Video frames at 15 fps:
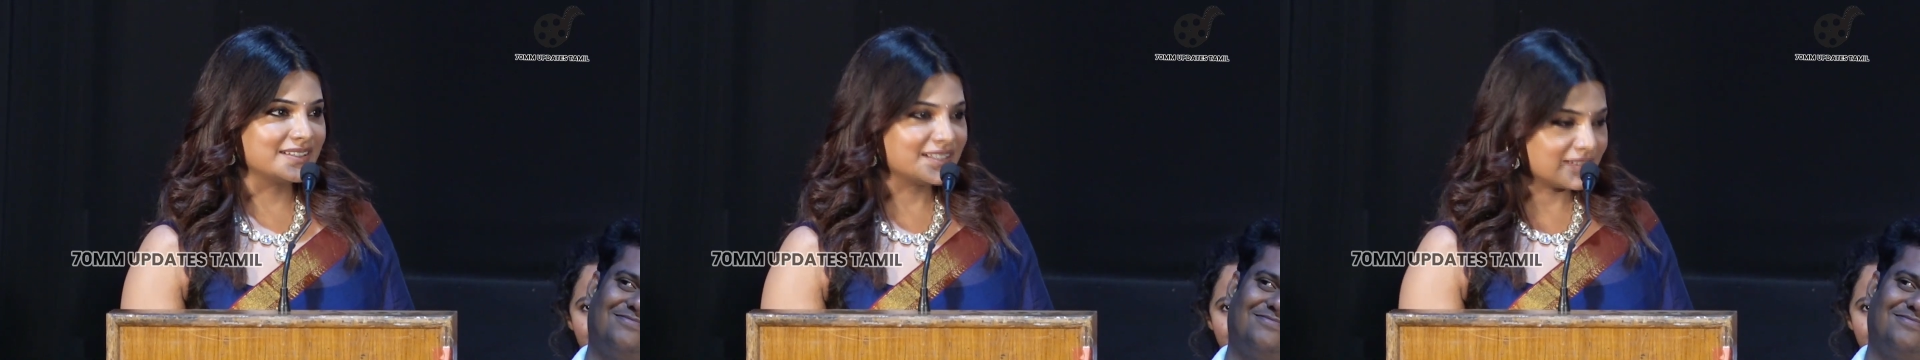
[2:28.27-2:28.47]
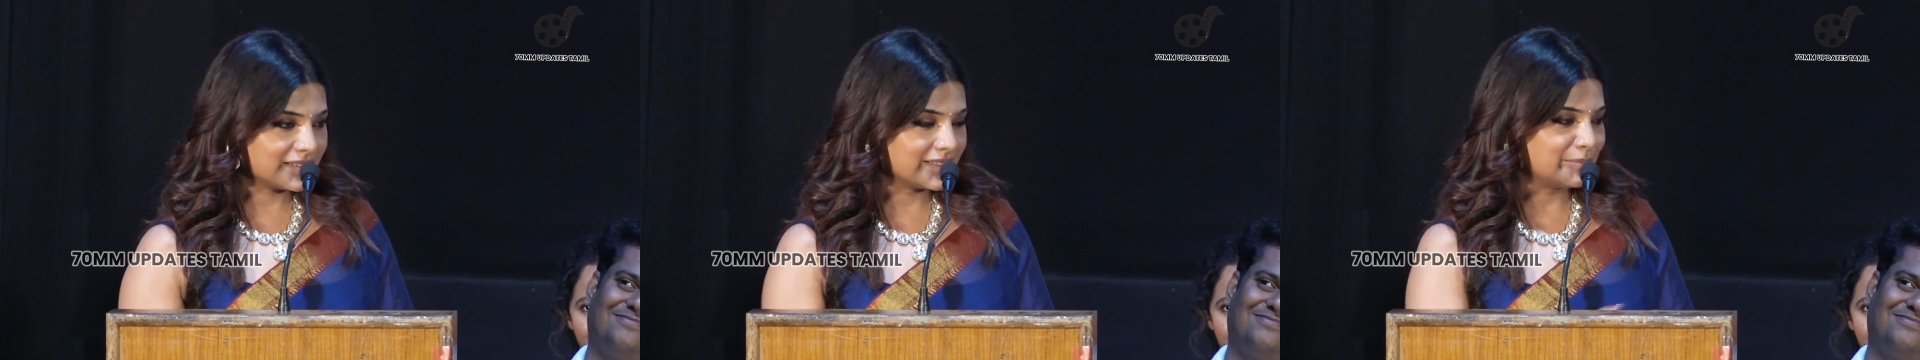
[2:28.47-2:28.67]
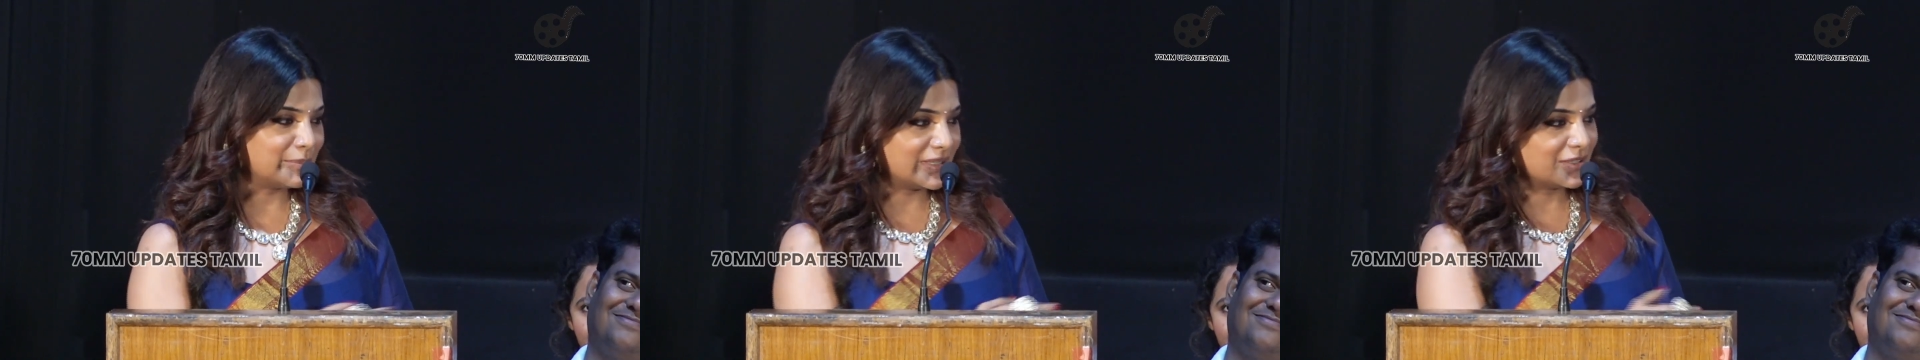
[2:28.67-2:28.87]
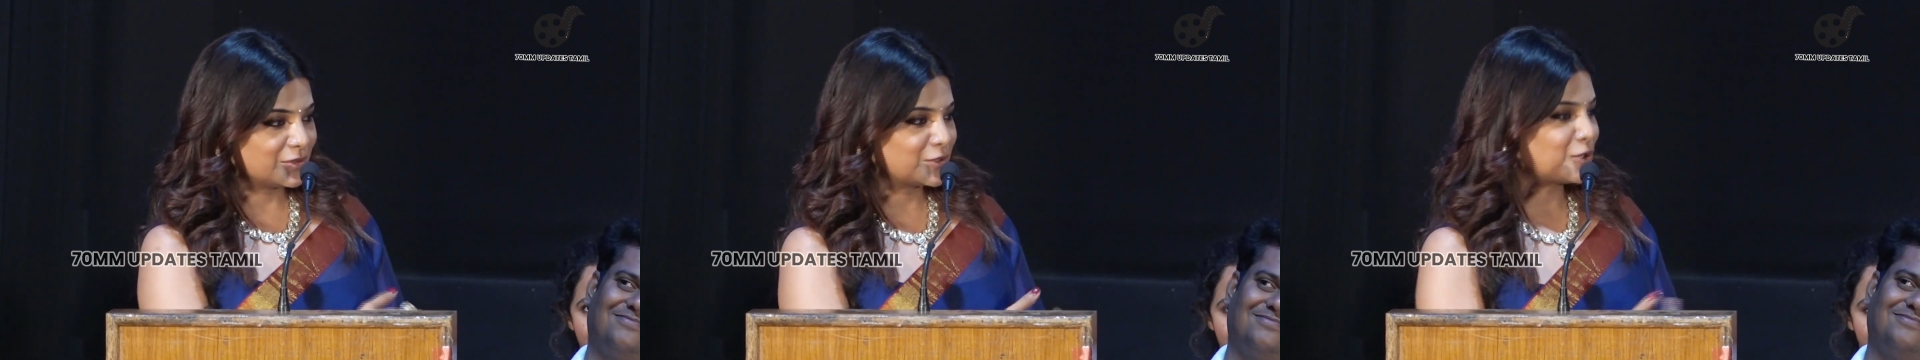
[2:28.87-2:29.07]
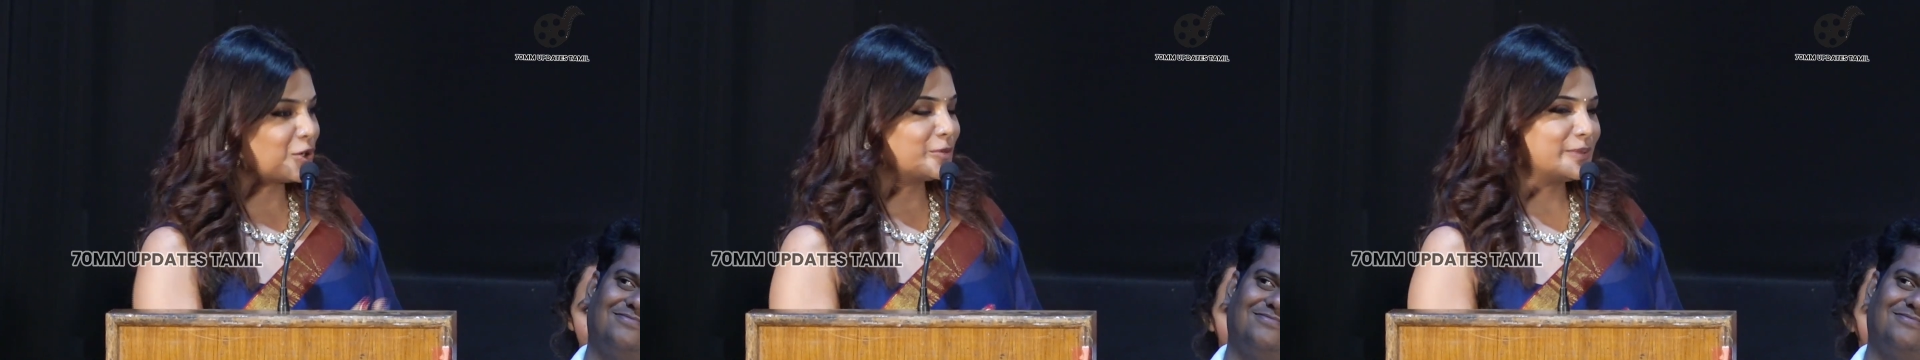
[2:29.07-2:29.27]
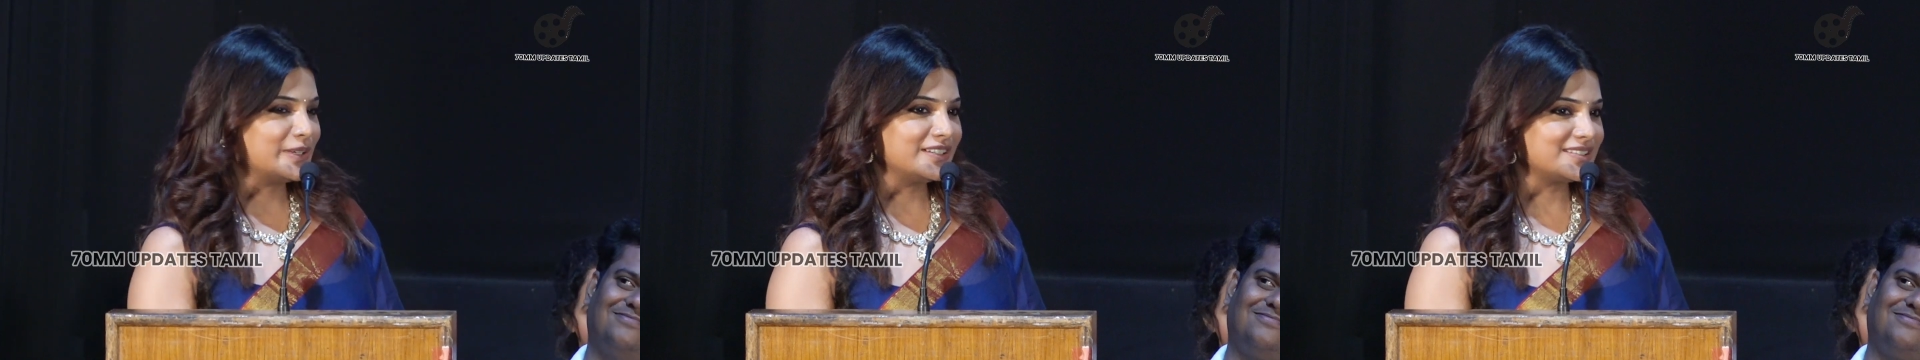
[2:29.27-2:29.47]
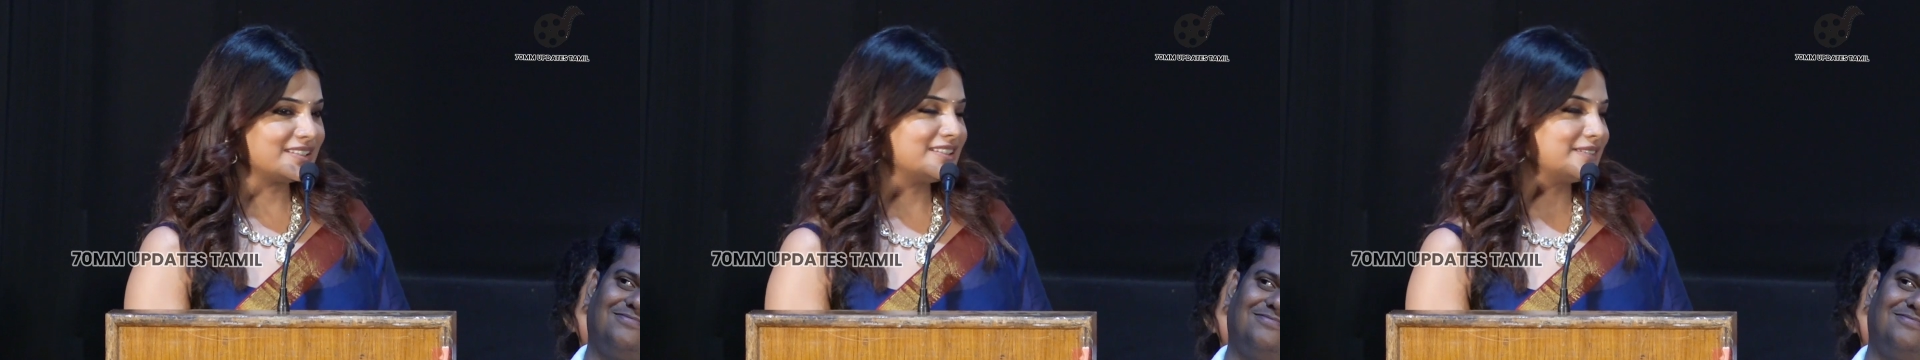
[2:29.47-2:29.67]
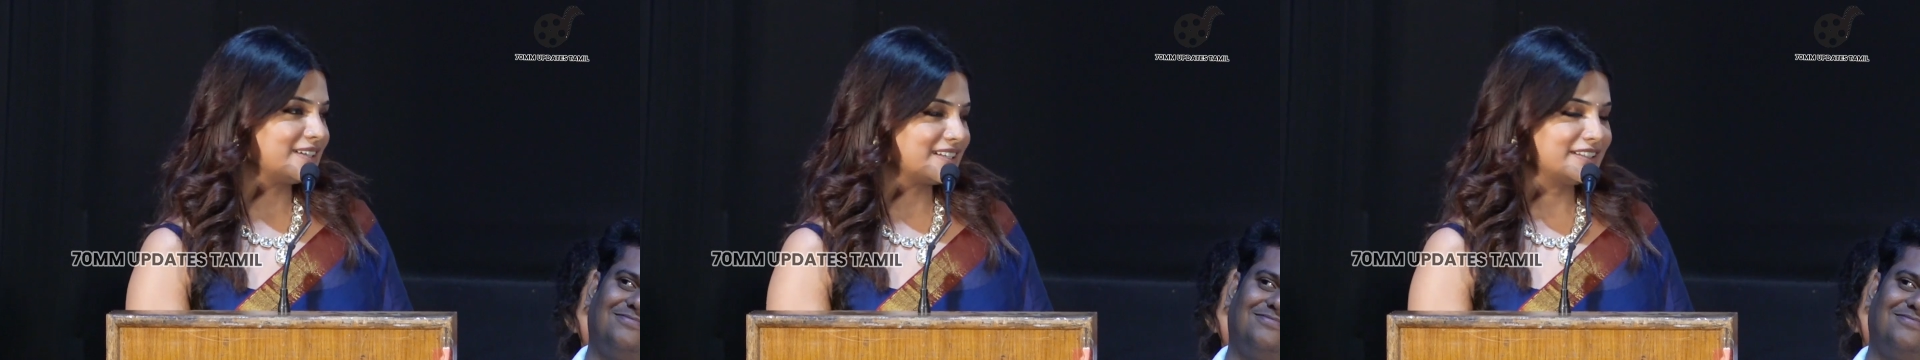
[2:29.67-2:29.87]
இரு இப்படி ஒரு காம்பினேஷனில்